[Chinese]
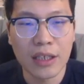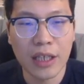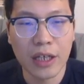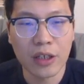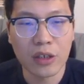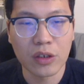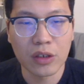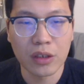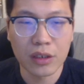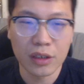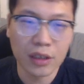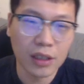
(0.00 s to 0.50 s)

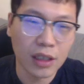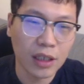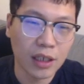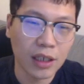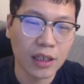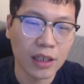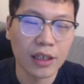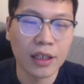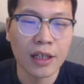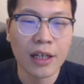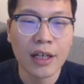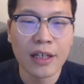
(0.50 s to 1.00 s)
也
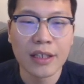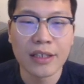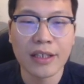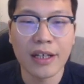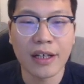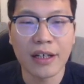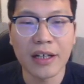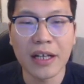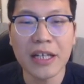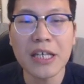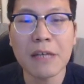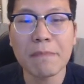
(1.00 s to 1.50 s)
呃
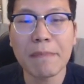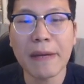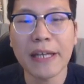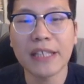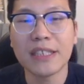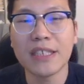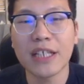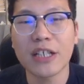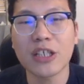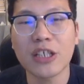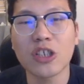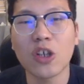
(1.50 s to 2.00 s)
也可以被
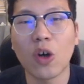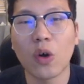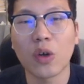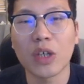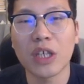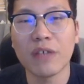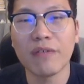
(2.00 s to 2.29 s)
接受，